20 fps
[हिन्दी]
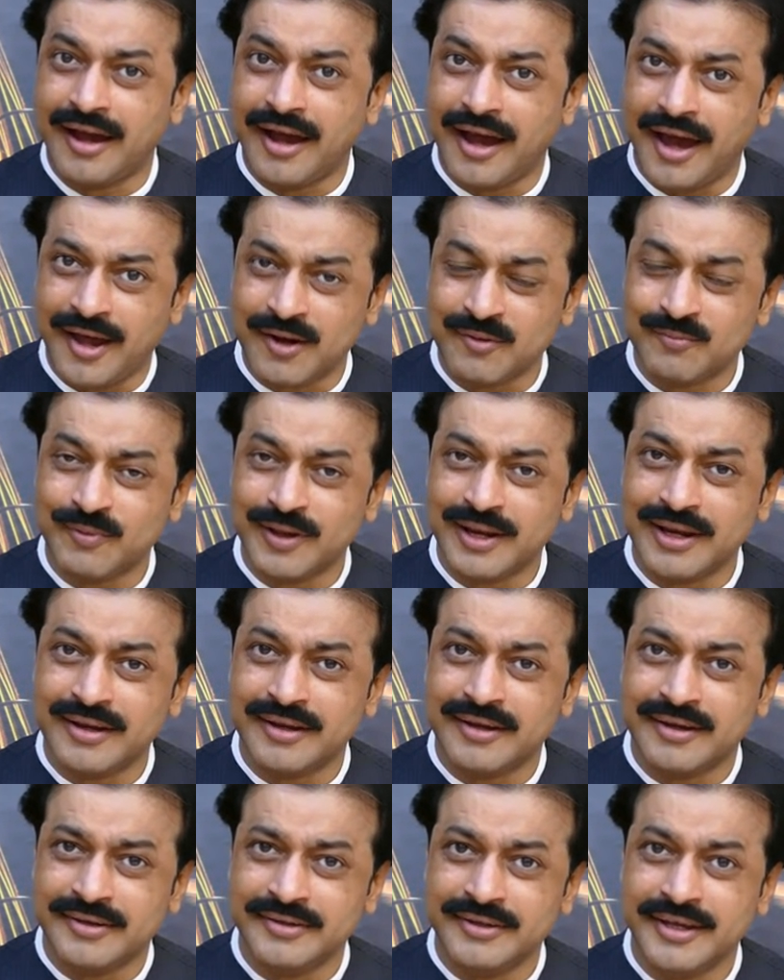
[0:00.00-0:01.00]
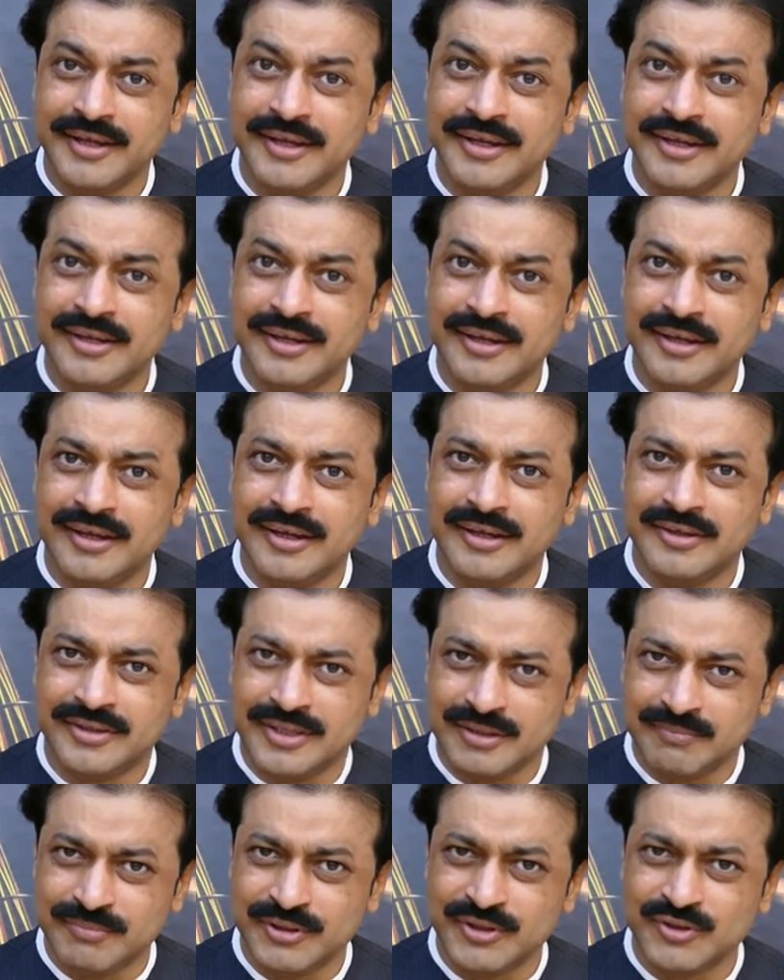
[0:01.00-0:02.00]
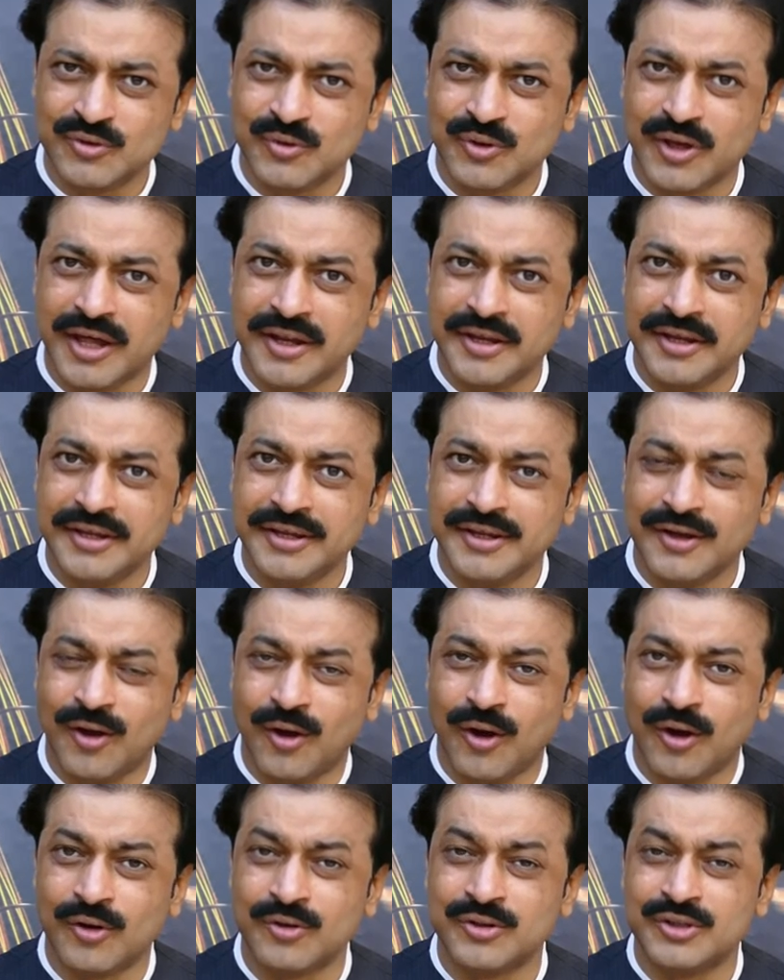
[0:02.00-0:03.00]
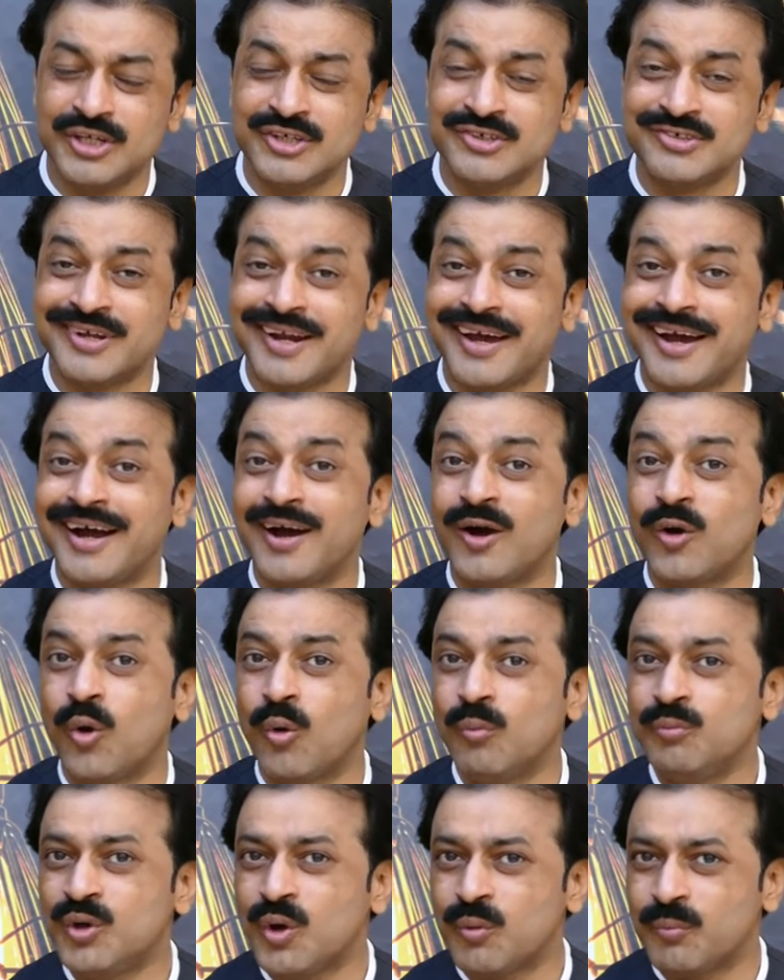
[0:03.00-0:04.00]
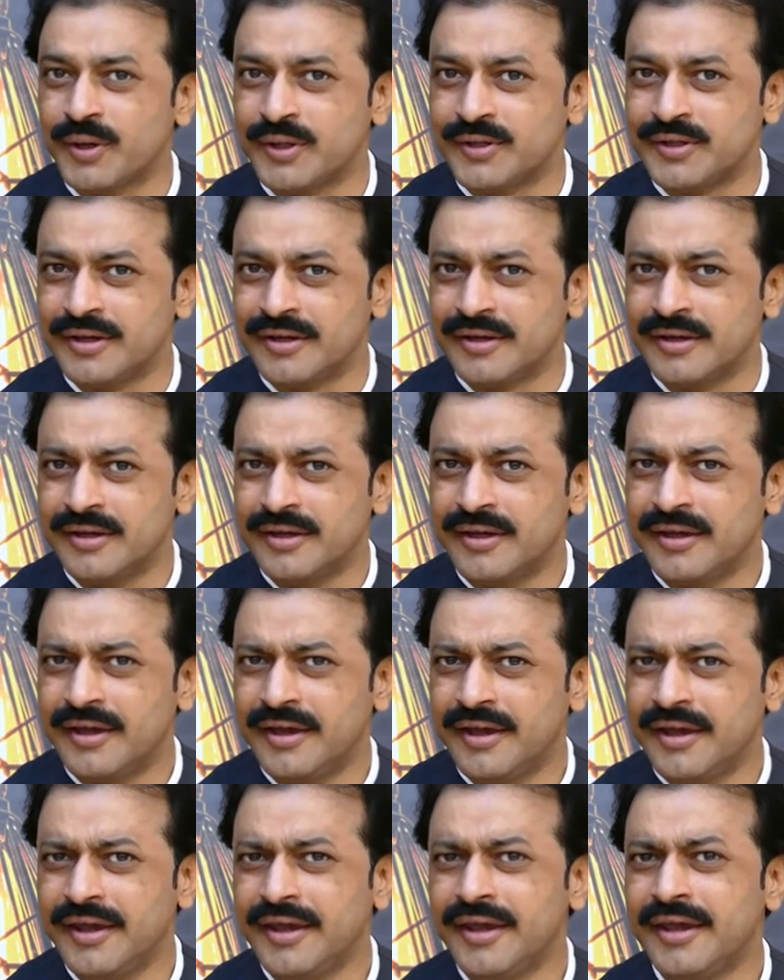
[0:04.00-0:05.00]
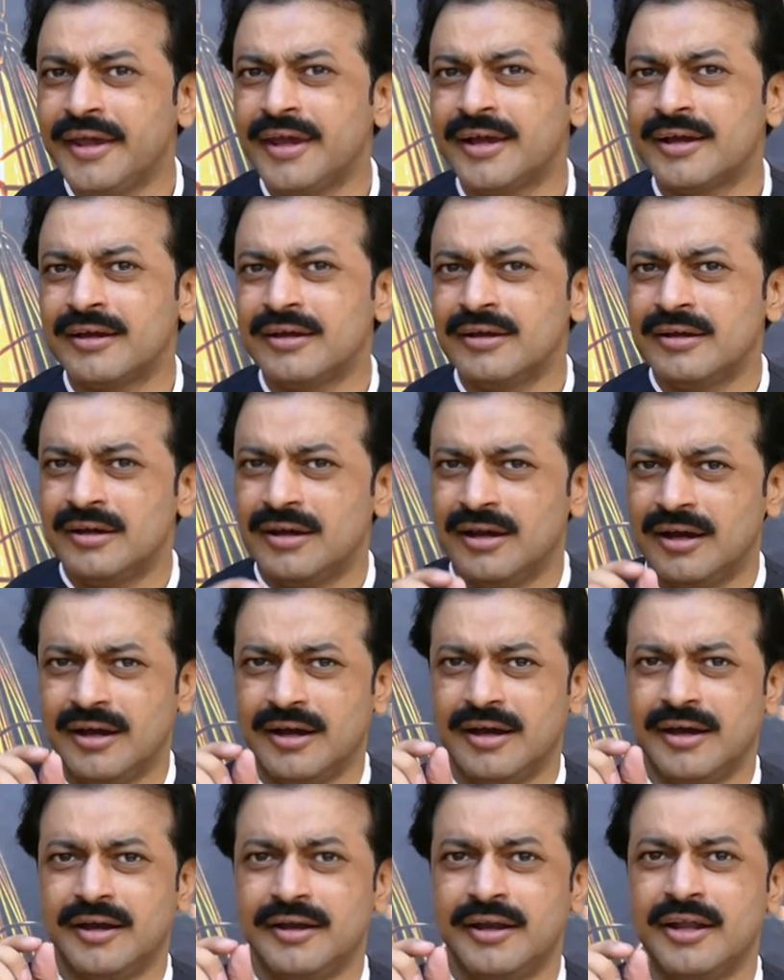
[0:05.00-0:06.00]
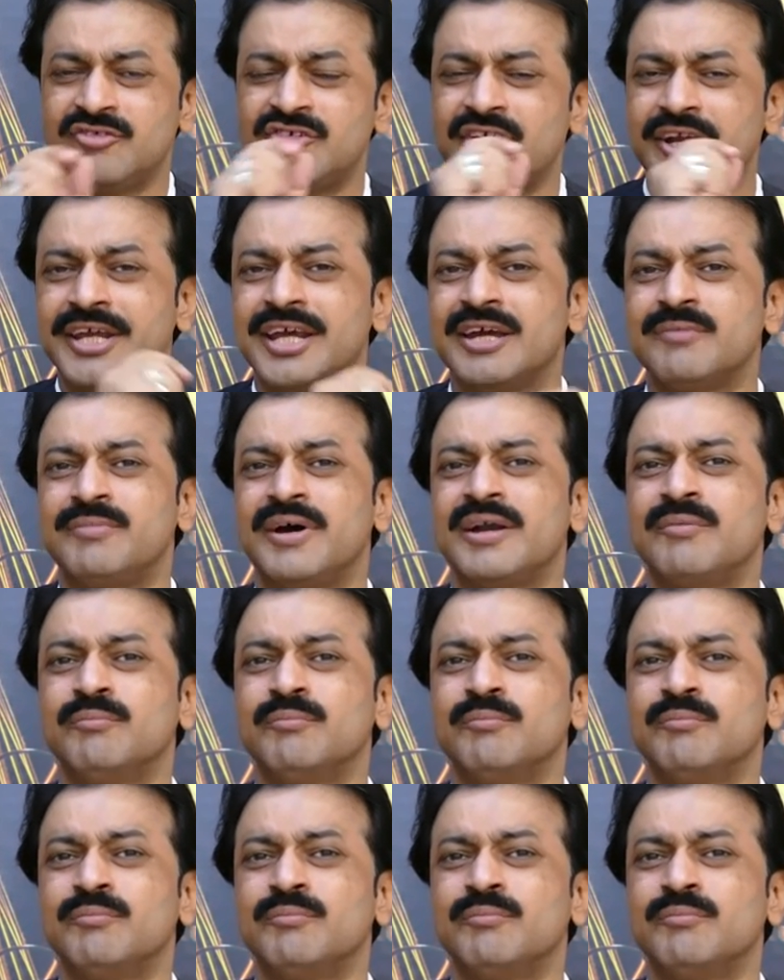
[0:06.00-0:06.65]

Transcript: हर्बल यानी तिब यूनानी और तीसरा होम्योपैथिक एक नज़रिए पर